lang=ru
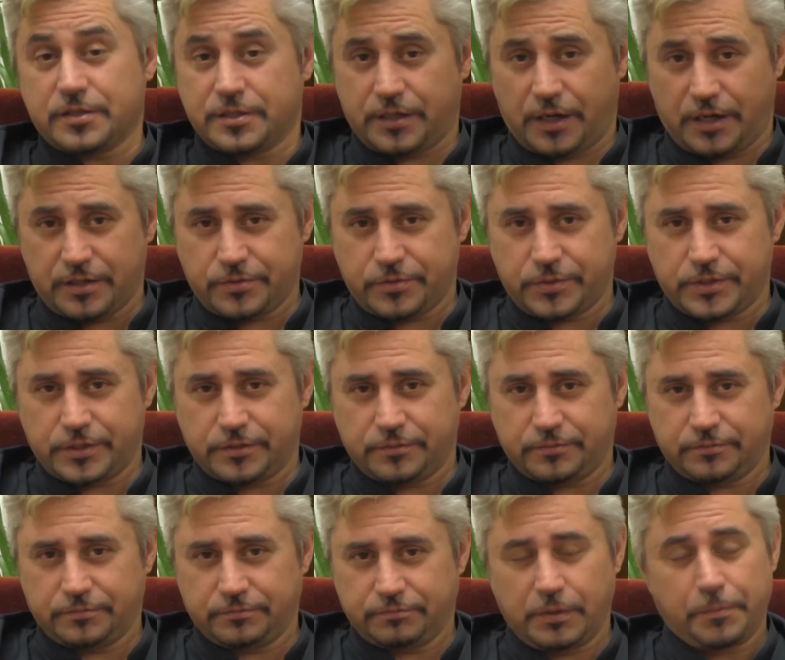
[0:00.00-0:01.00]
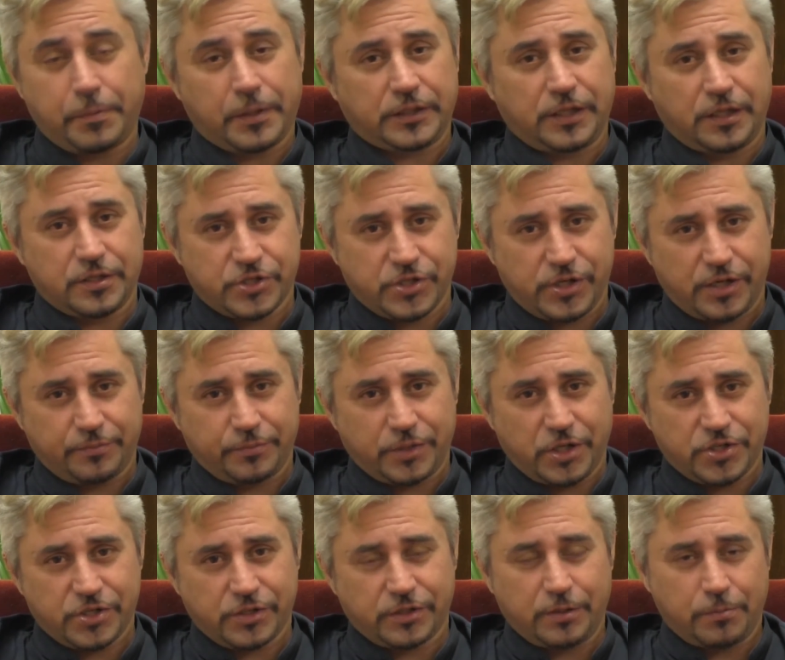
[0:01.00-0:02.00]
Здравствуйте! Мы продолжаем
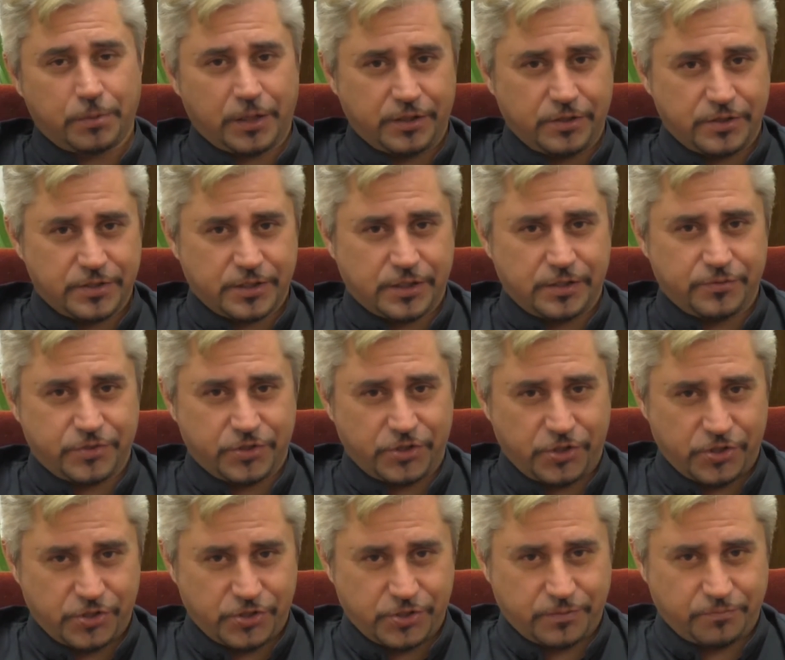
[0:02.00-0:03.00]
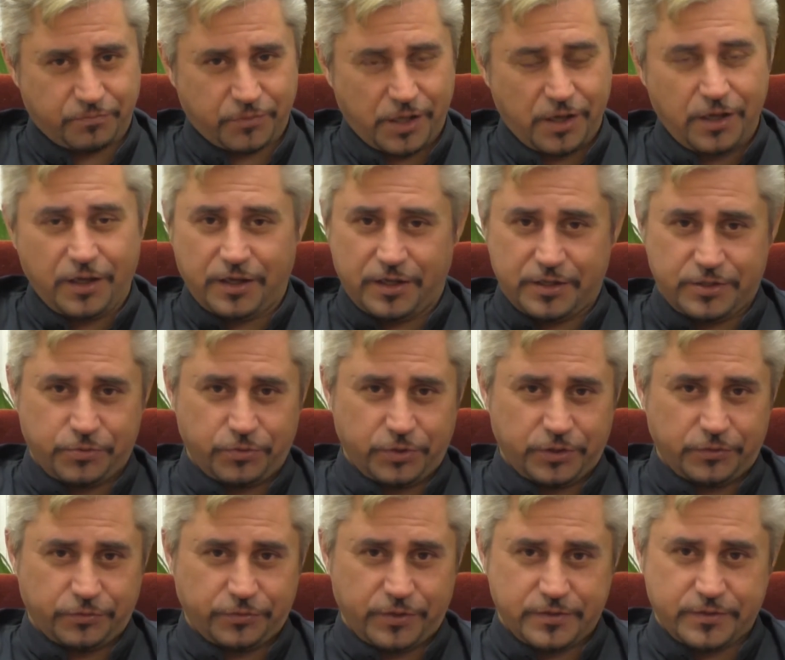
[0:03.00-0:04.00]
наши добрынинские встречи. И
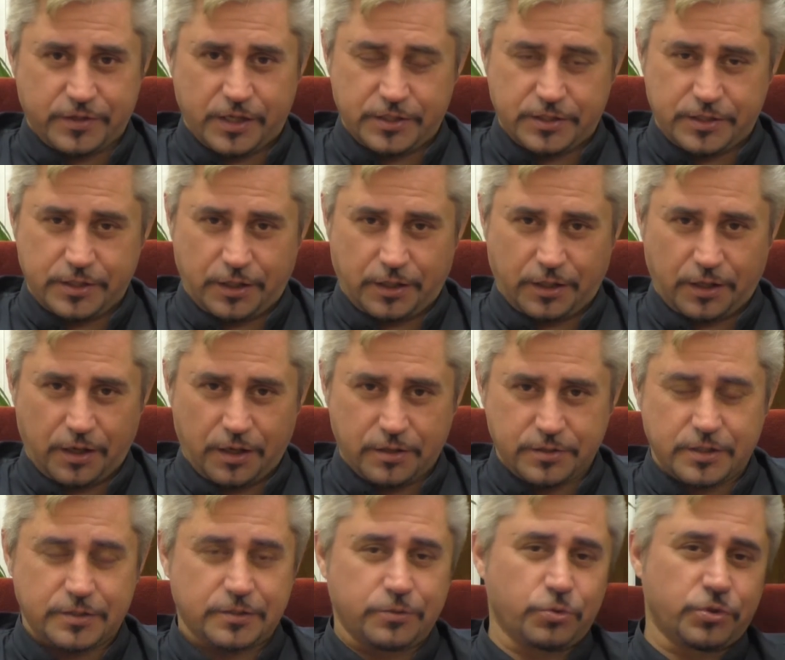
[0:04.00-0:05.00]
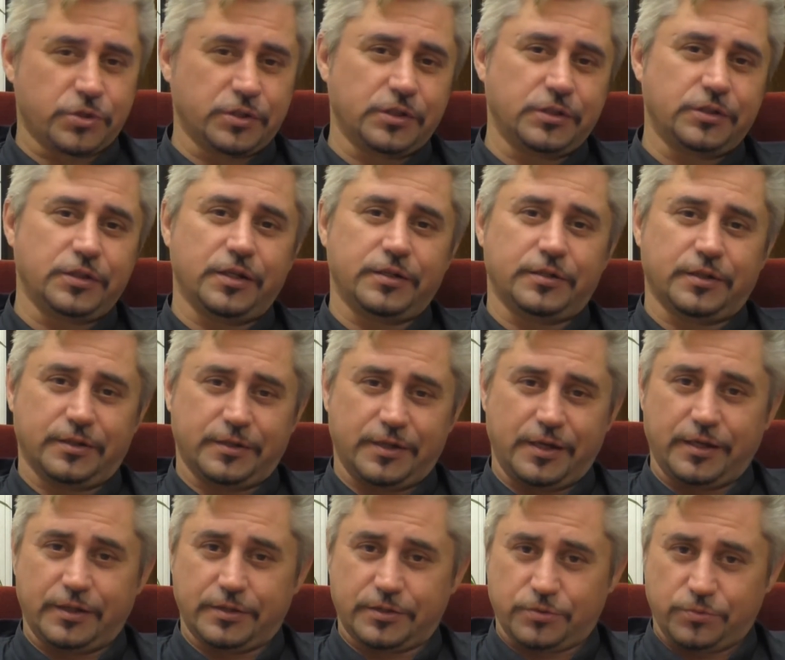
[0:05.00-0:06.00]
сегодня у нас в гостях заслуженный деятель
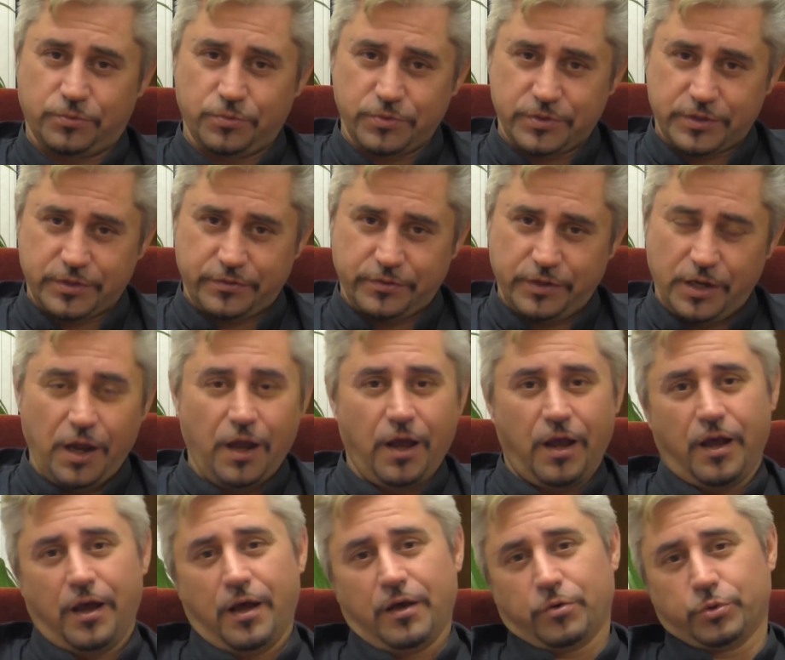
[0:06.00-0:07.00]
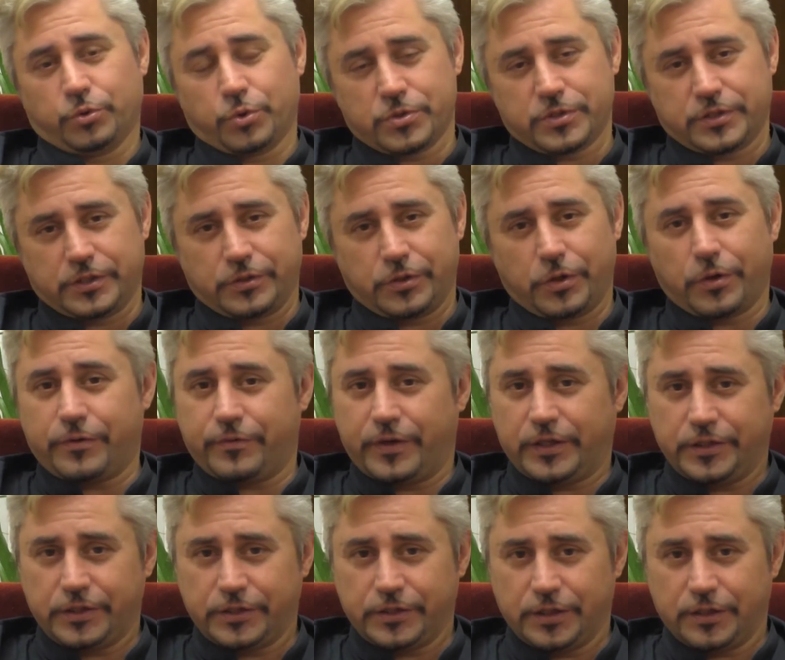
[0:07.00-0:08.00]
искусств, художественный
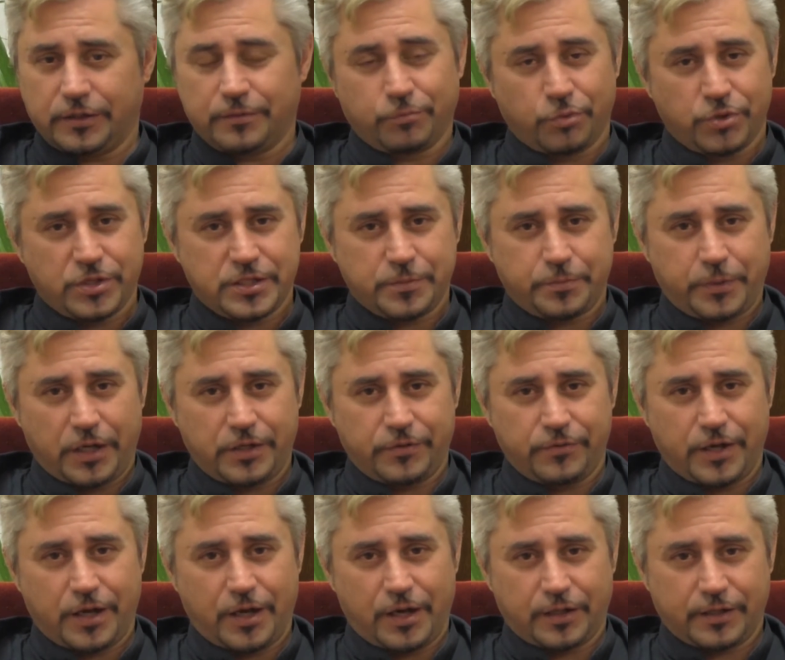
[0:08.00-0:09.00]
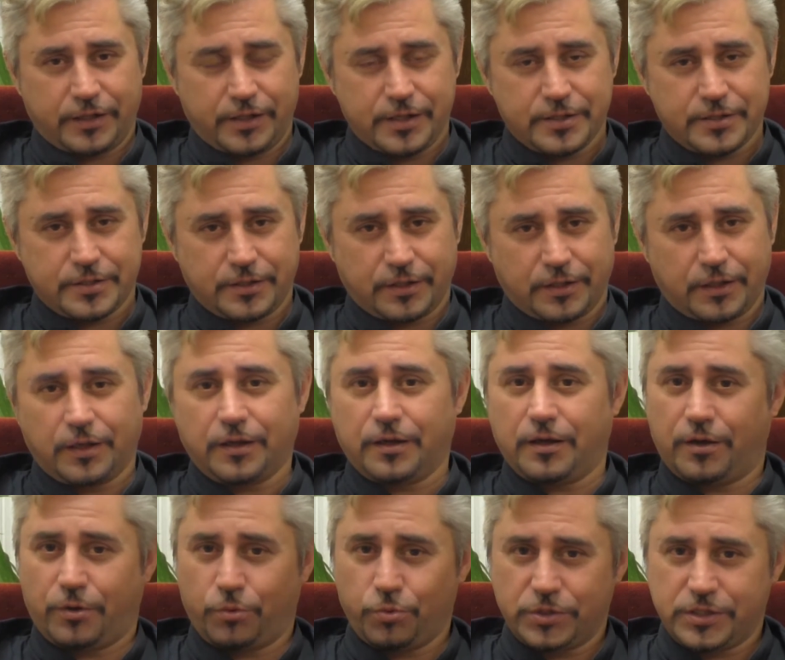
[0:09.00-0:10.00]
руководитель муниципального оркестра
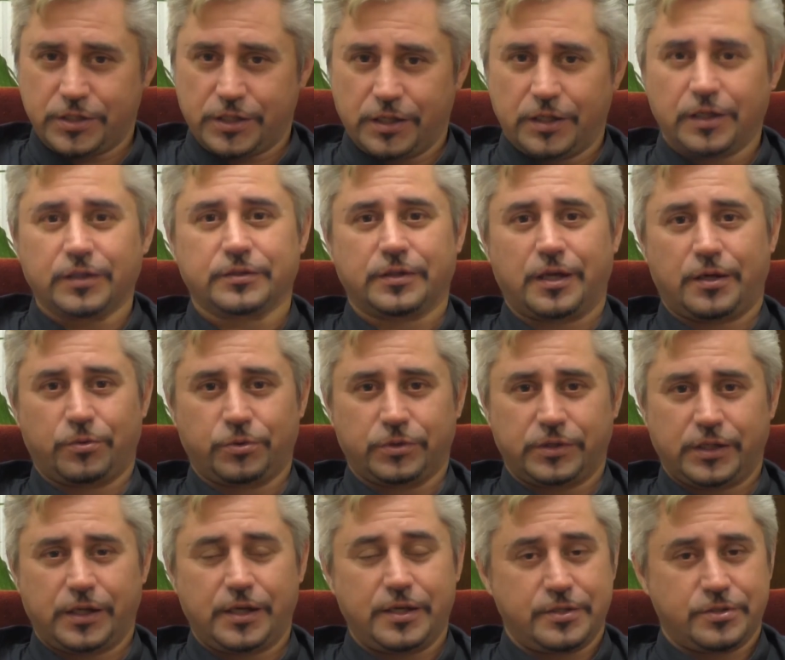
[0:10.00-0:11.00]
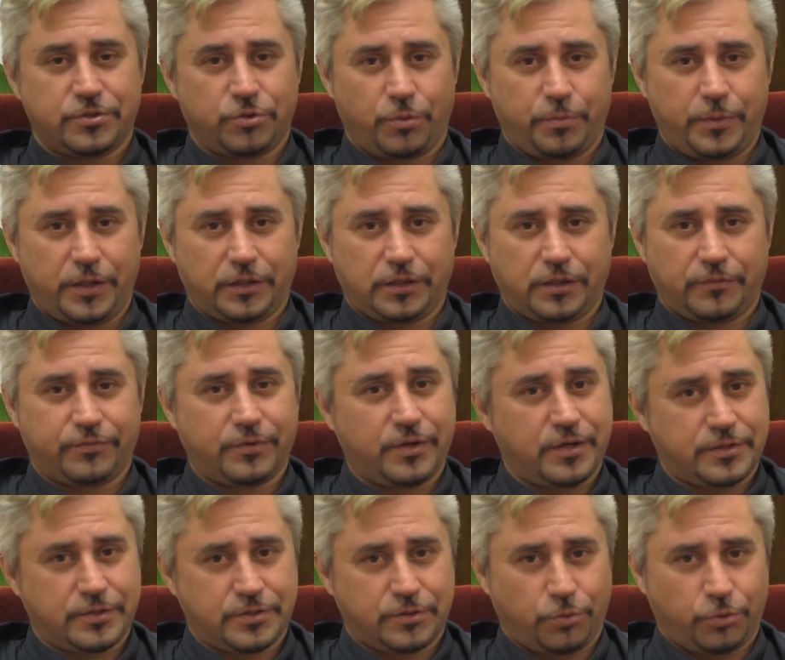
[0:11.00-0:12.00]
русских народных инструментов
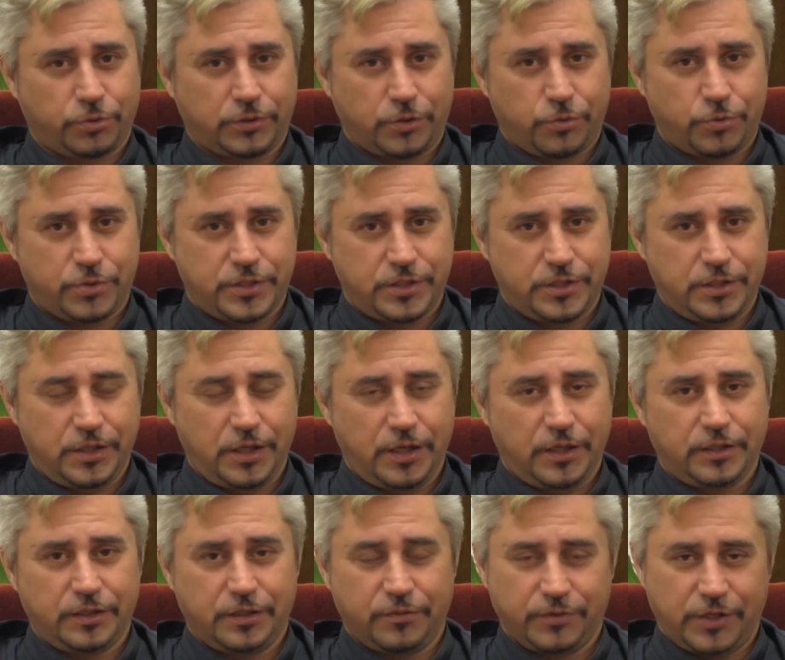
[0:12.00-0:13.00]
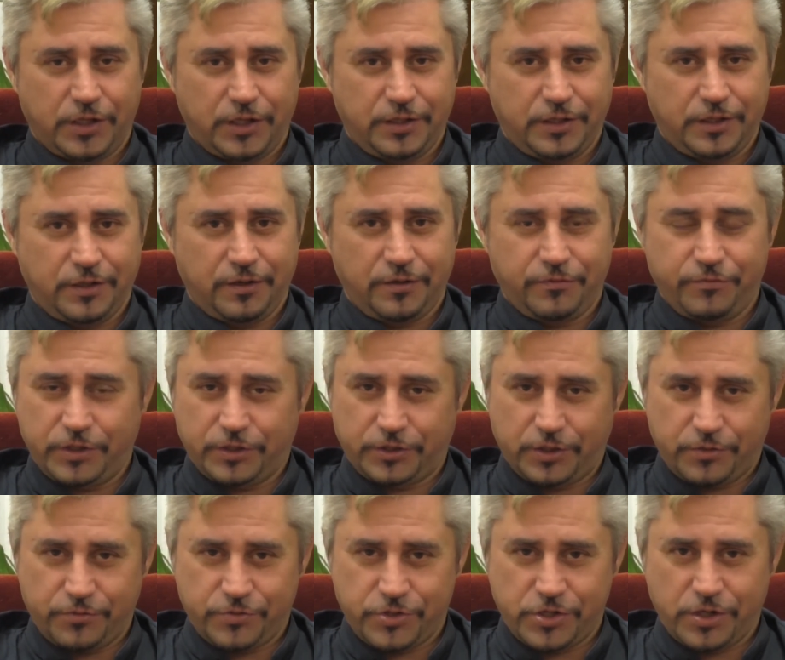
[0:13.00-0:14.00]
«Струны Руси» Евгений
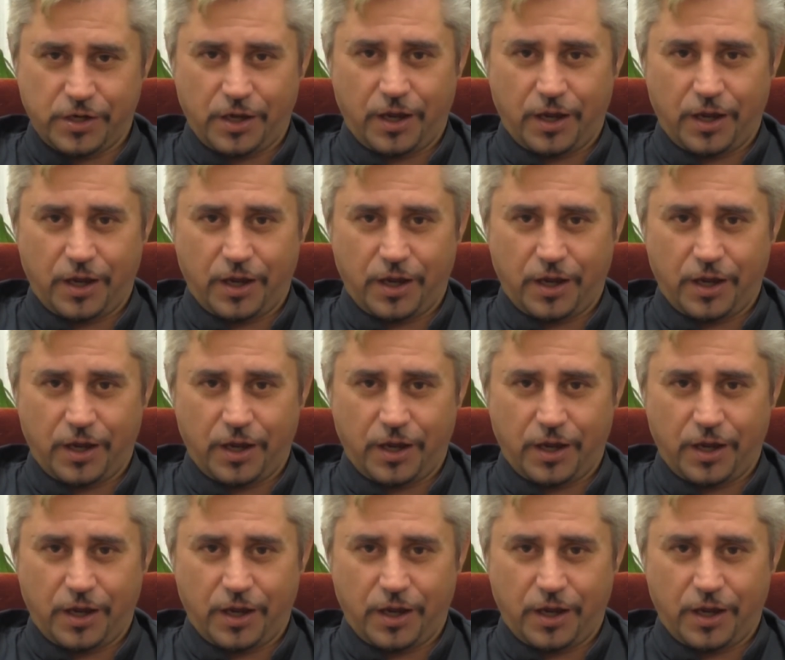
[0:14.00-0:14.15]
Викторович